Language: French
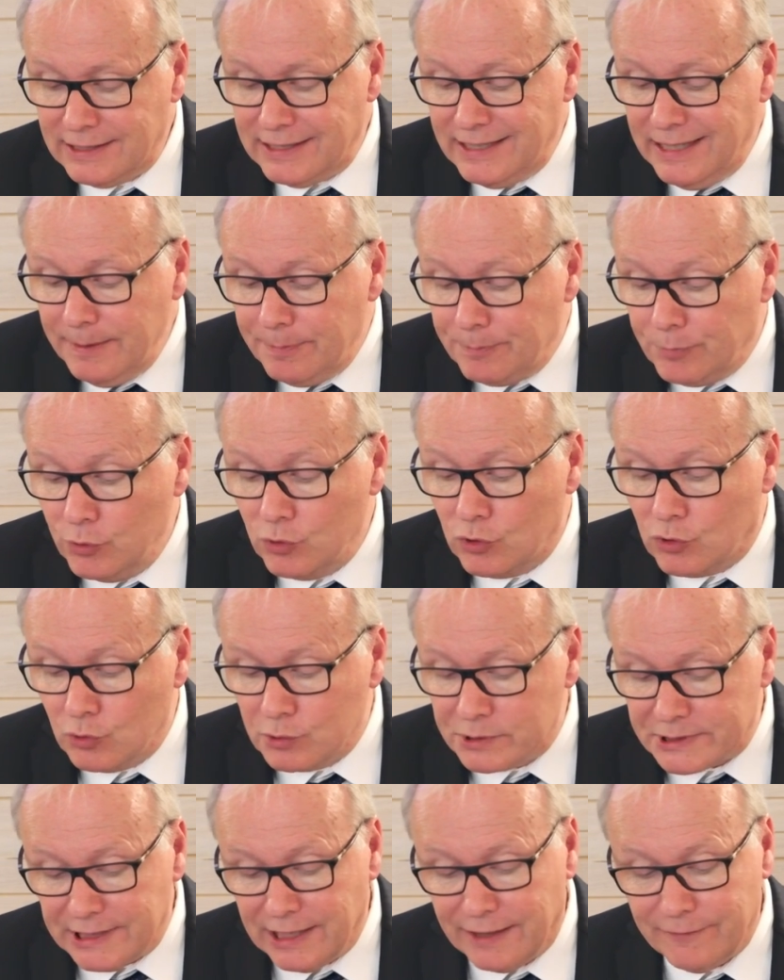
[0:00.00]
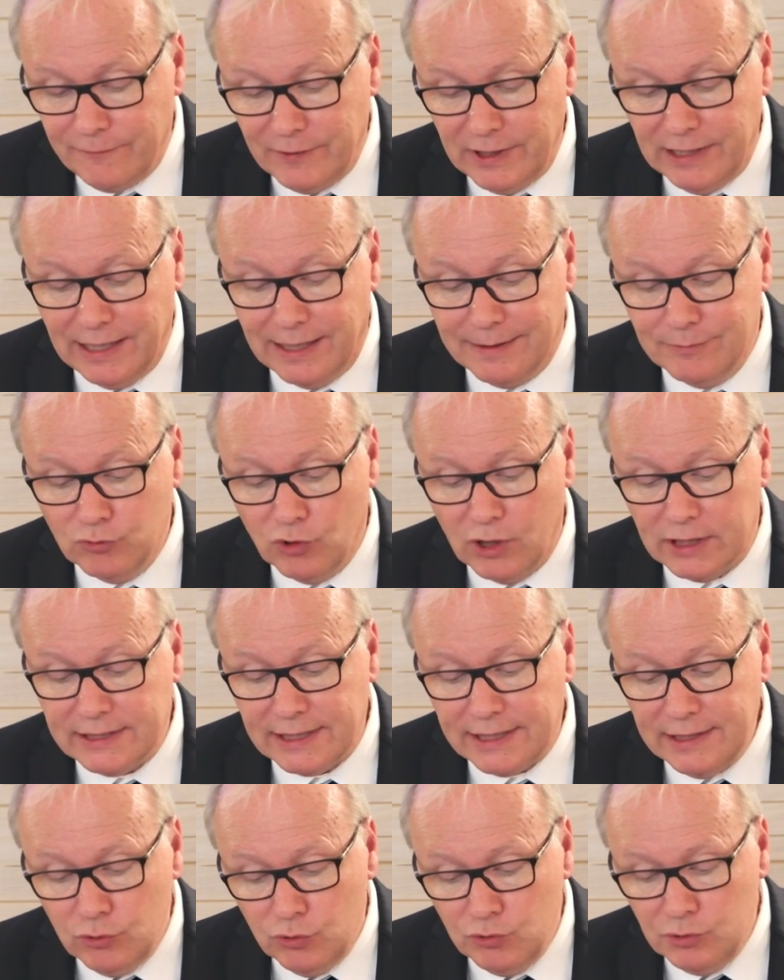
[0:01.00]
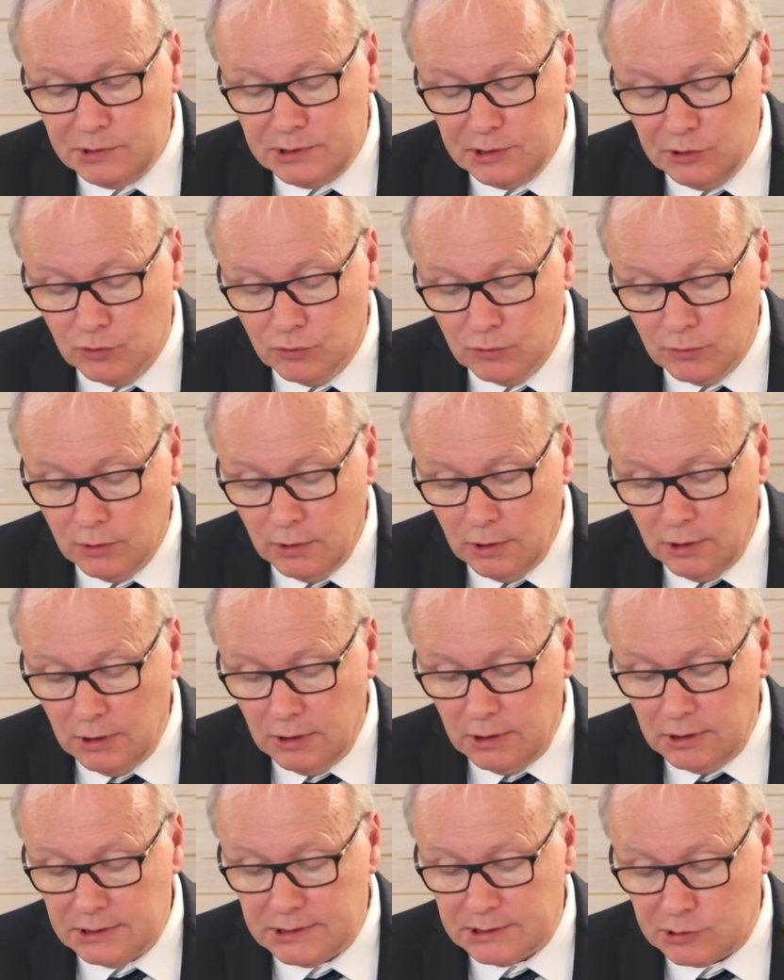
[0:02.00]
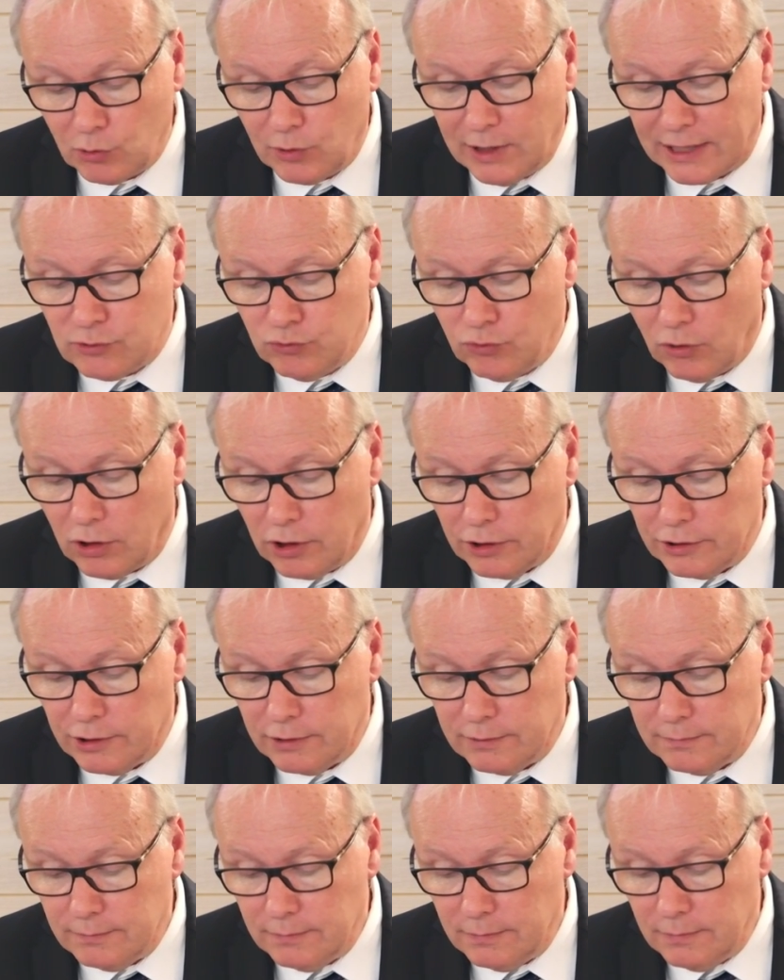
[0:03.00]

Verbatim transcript: qui peut conserver la moindre illusion sur la couronne